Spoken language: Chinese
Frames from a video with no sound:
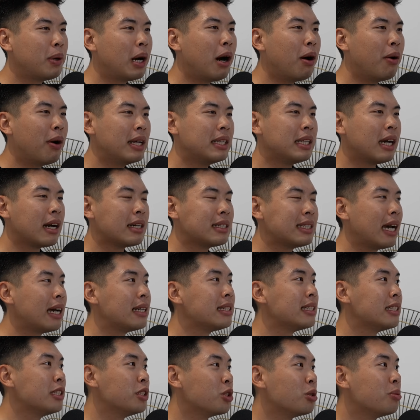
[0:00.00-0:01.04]
跑完当下
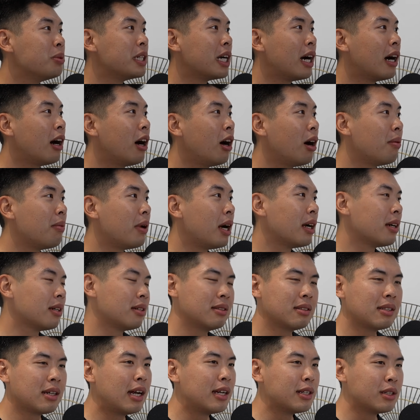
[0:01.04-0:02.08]
心情就比较好嘛。
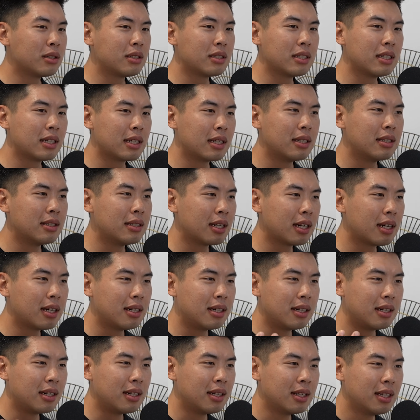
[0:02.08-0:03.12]
跟当然就是跟那
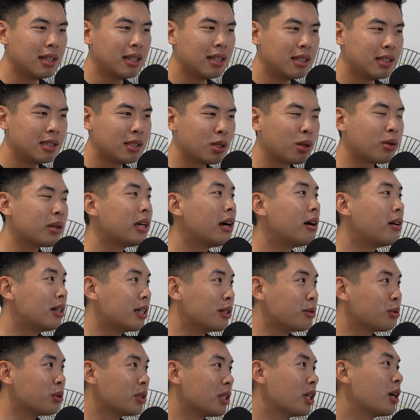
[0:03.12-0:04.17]
个重要
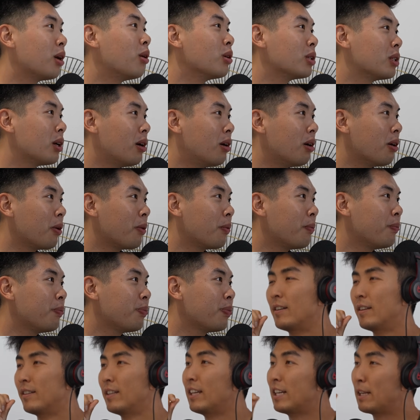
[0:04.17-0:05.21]
人物的沟通。
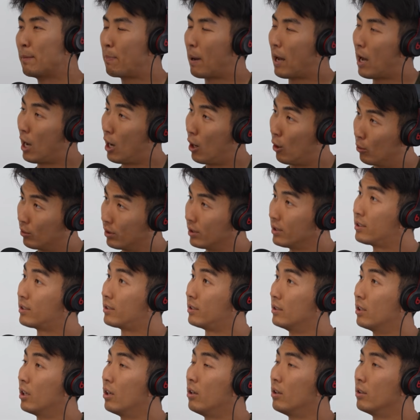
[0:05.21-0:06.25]
那你跑的
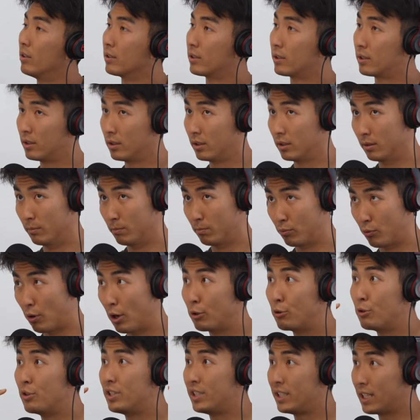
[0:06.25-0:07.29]
时候是不
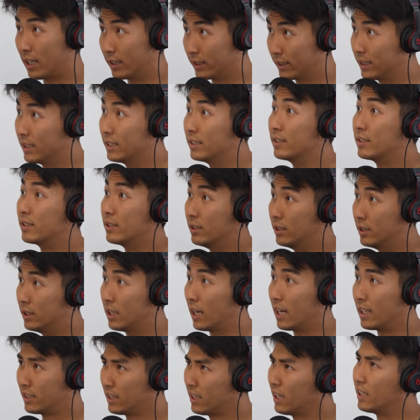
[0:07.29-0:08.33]
会去想这件事情，
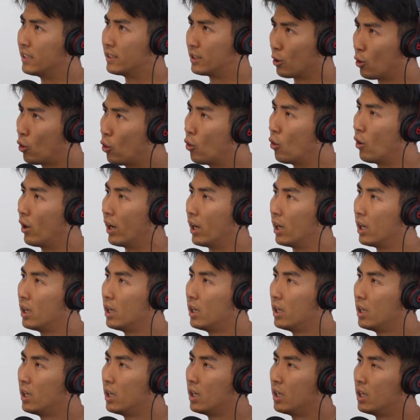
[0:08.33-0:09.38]
还是还是会还是
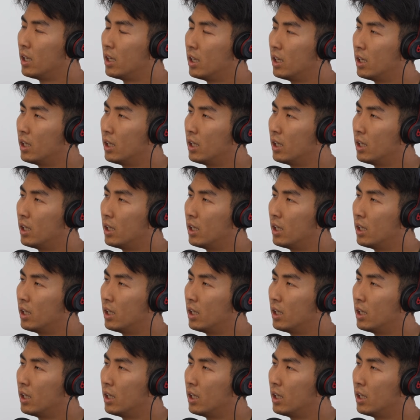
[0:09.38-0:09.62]
会想？